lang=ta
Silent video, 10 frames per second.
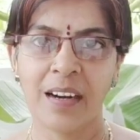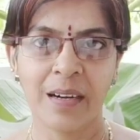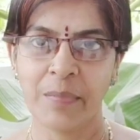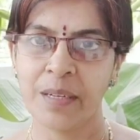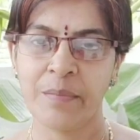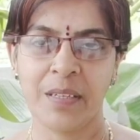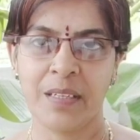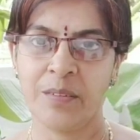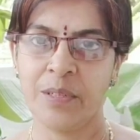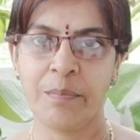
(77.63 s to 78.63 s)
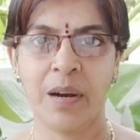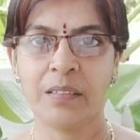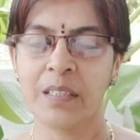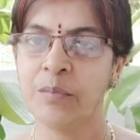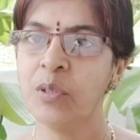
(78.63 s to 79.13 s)
ஆமாம் ஆமாம் ஒரு
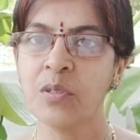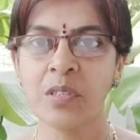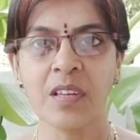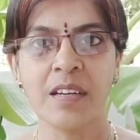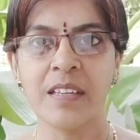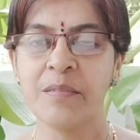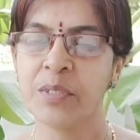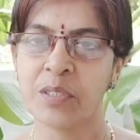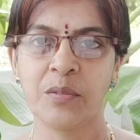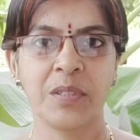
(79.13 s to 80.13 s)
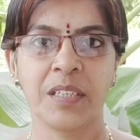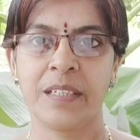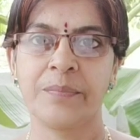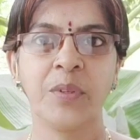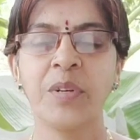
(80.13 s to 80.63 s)
பாத்திரமும் கொஞ்சம் தண்ணியும் மட்டும் கொடுங்க
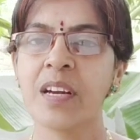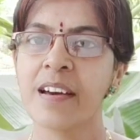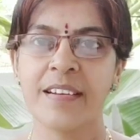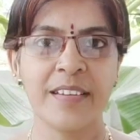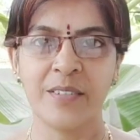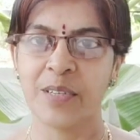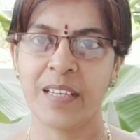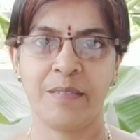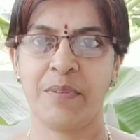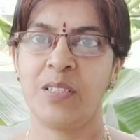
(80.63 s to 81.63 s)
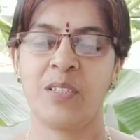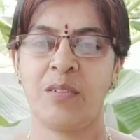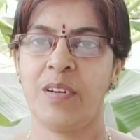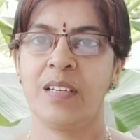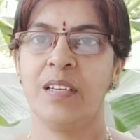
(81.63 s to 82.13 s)
ஒரு கரண்டி கொடுங்க அப்படின்னு
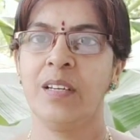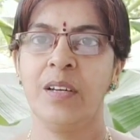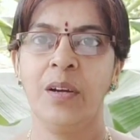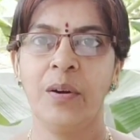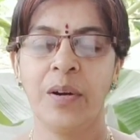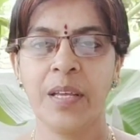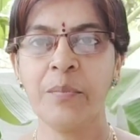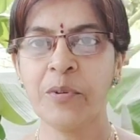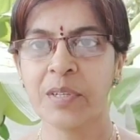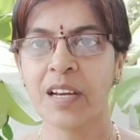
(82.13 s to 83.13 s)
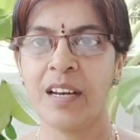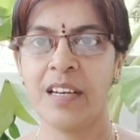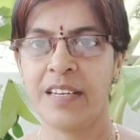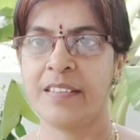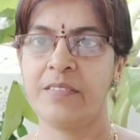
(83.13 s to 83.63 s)
சொல்லுவாங்க உடனே மூணு
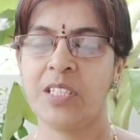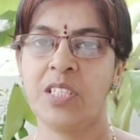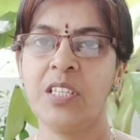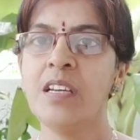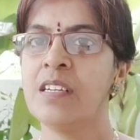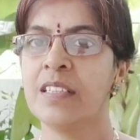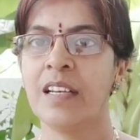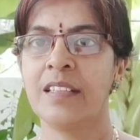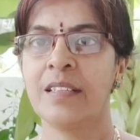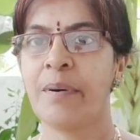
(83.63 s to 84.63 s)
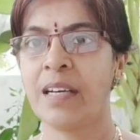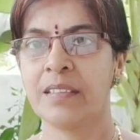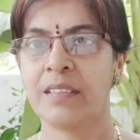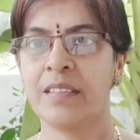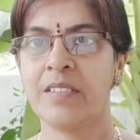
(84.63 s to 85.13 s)
கல் எடுத்து வச்சு அதில் அந்த
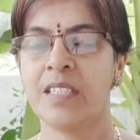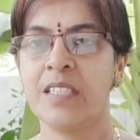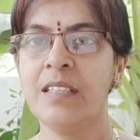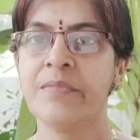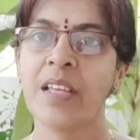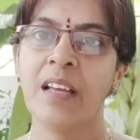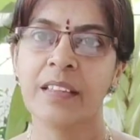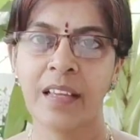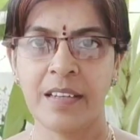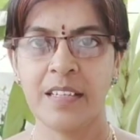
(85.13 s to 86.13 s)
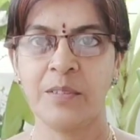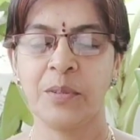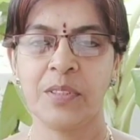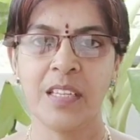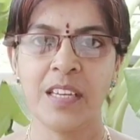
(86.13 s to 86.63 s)
பாத்திரத்தை வச்சு தண்ணியை
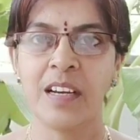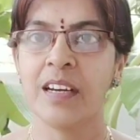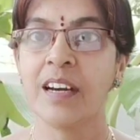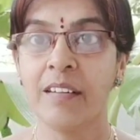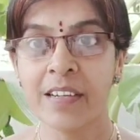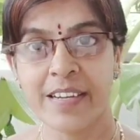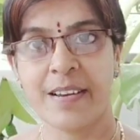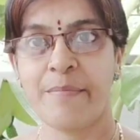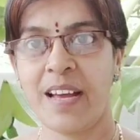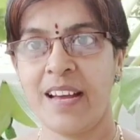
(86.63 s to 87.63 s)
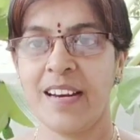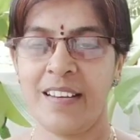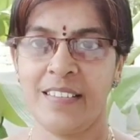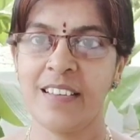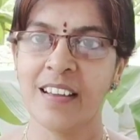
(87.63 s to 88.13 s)
ஊற்றி அவங்கக்கிட்ட பேக்கில்
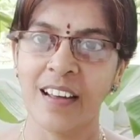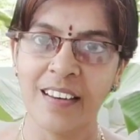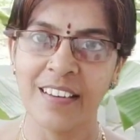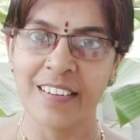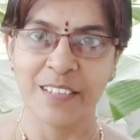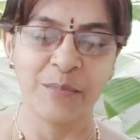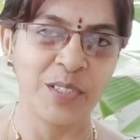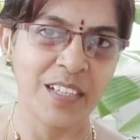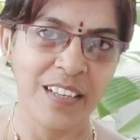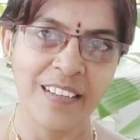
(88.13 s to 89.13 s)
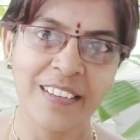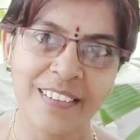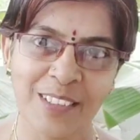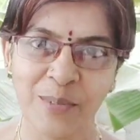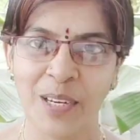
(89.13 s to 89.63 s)
இருந்து கல் ரெண்டு மூணு கல்
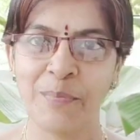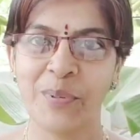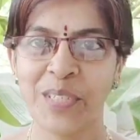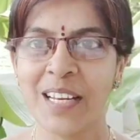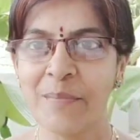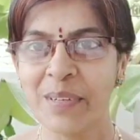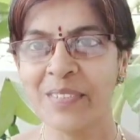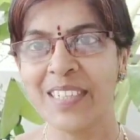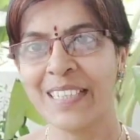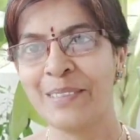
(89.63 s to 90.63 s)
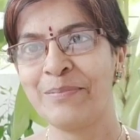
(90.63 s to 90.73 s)
எடுத்து உள்ளே போட்டு என்ன பண்ணுவாங்க